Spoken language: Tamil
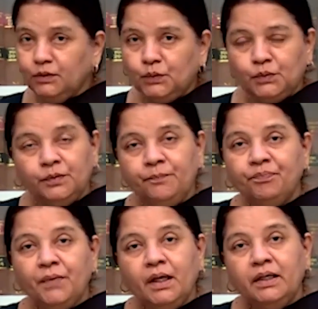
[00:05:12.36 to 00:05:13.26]
தான் தோணும்
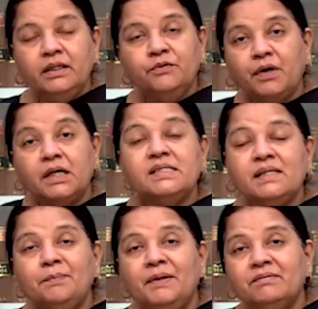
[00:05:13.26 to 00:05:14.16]
இது
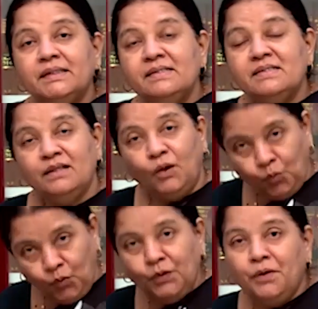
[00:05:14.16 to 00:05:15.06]
வாட்ஸ்அப்பில் வந்துச்சுன்னா
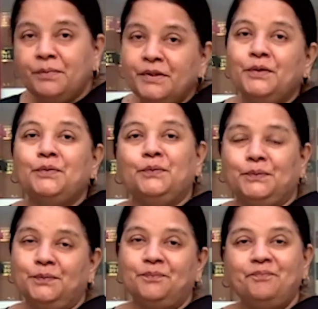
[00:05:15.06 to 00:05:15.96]
உங்களுக்கும் அப்படி தான்
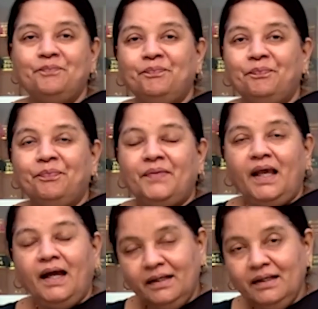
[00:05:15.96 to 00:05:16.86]
தோணும்
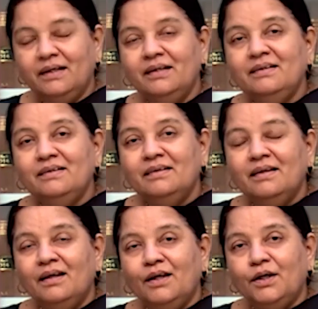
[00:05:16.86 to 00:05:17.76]
ஆனால்
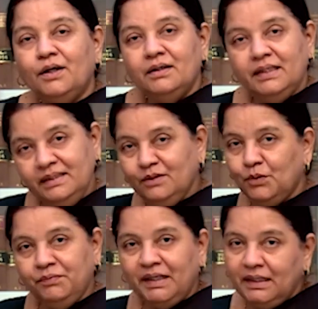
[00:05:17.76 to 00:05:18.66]
இதுக்கு
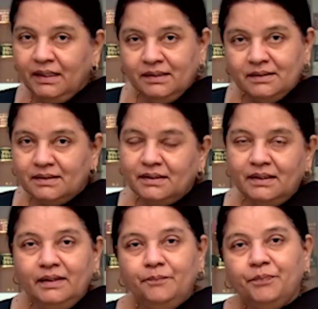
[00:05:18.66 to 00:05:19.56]
ஒரு வரலாறு
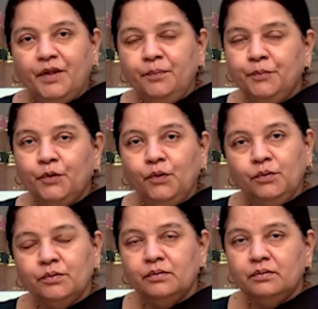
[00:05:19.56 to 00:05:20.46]
இருக்குல்ல இப்போது
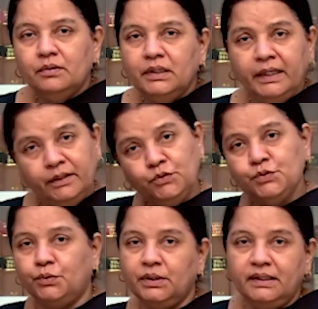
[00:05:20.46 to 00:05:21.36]
நேரு
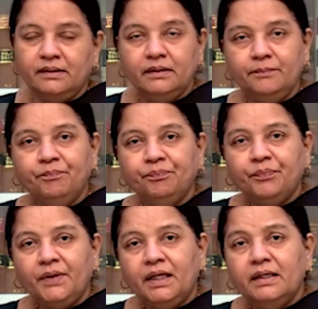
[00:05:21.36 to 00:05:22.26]
சொன்னார்
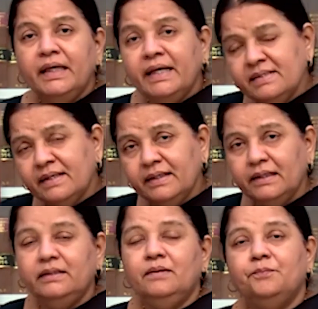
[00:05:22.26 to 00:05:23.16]
ஏன்
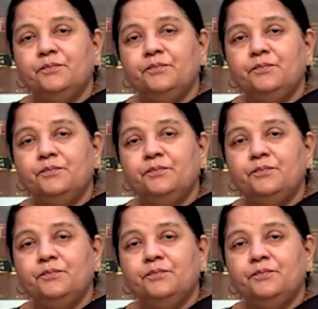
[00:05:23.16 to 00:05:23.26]
செய்யலை